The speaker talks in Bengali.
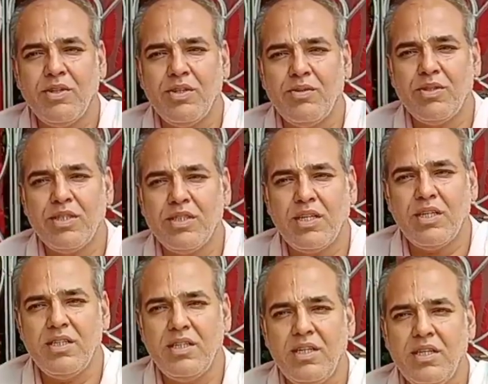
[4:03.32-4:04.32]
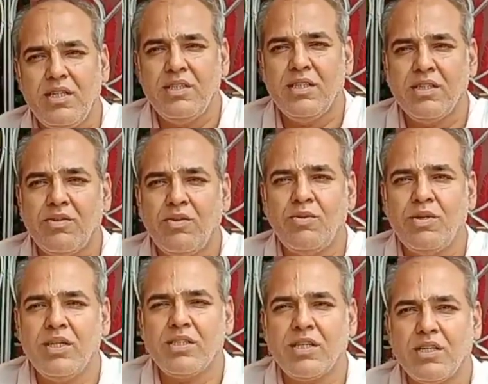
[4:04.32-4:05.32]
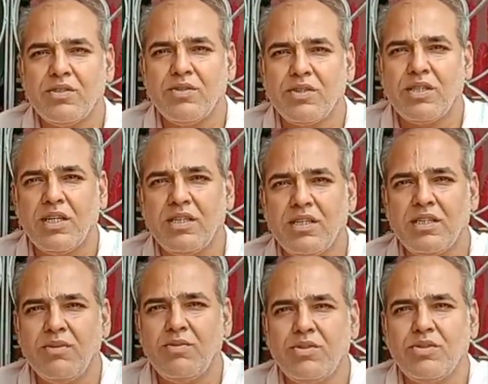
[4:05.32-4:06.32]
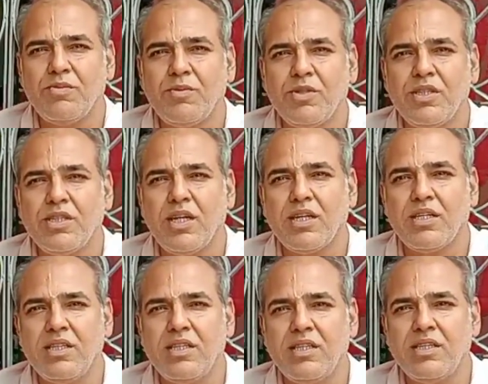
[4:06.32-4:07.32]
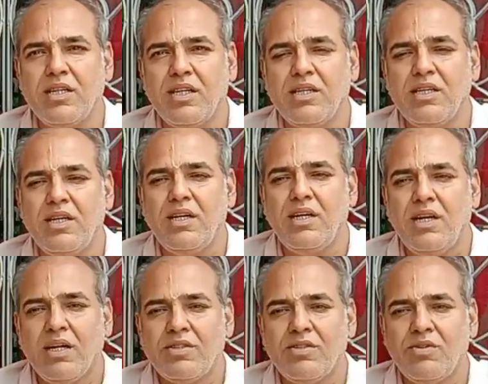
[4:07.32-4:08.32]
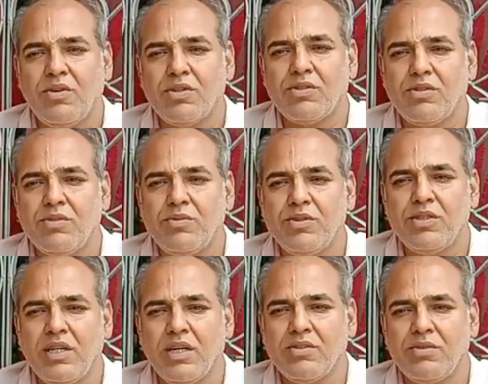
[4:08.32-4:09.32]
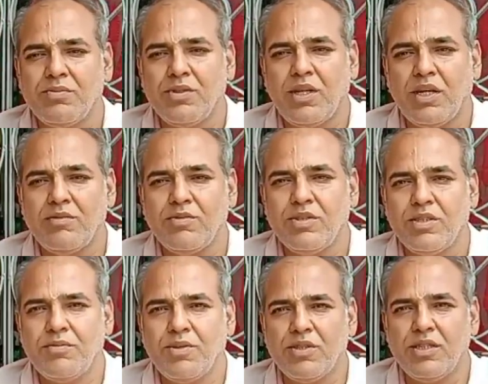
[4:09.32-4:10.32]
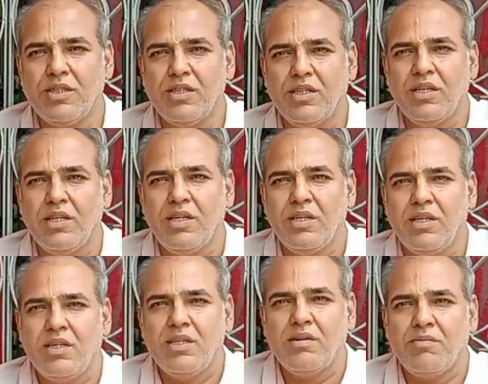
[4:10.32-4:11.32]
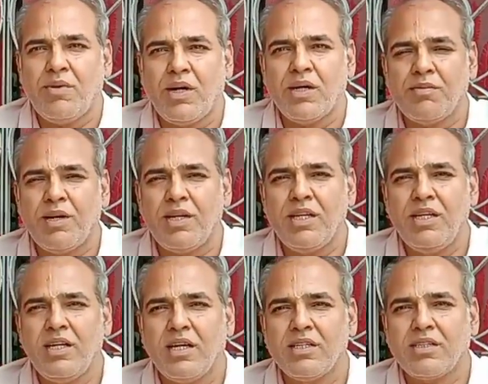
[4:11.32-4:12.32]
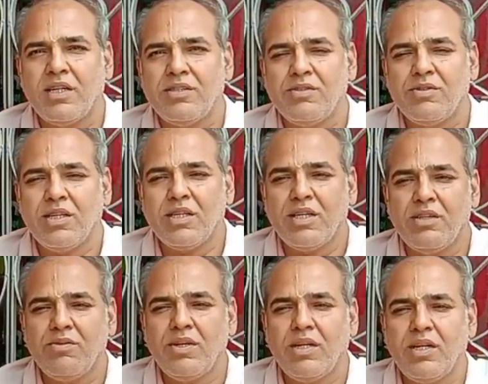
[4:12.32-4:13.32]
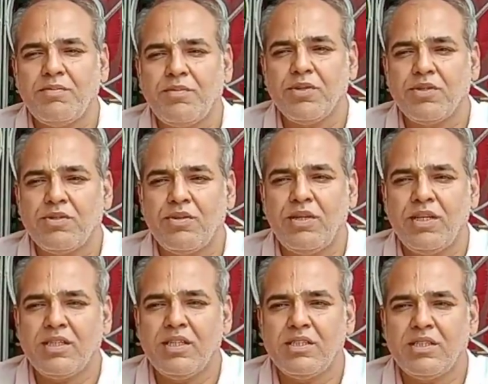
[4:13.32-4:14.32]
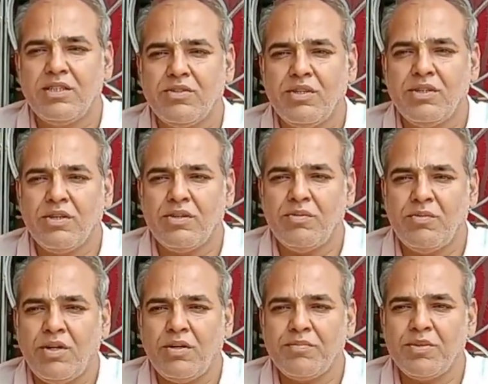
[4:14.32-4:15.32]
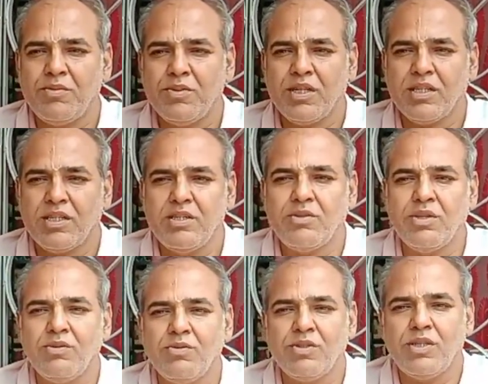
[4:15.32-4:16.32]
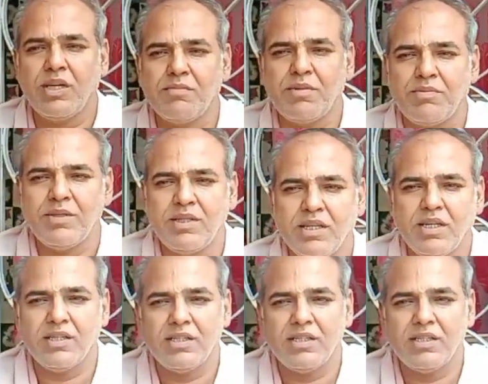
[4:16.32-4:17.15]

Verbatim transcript: হয়ে উঠেছিলেন যে গৌড়ের শাসক তাদেরকে উচ্চ পদে চাকরি দিয়েছিলেন একজন অর্থমন্ত্রী একজন প্রধানমন্ত্রী পদে বারবার এই রাজকার্য থেকেই ওনারা পত্র লিখতেন শ্রী চৈতন্য মহাপ্রভুকে কি করে উদ্ধার পাবেন এখান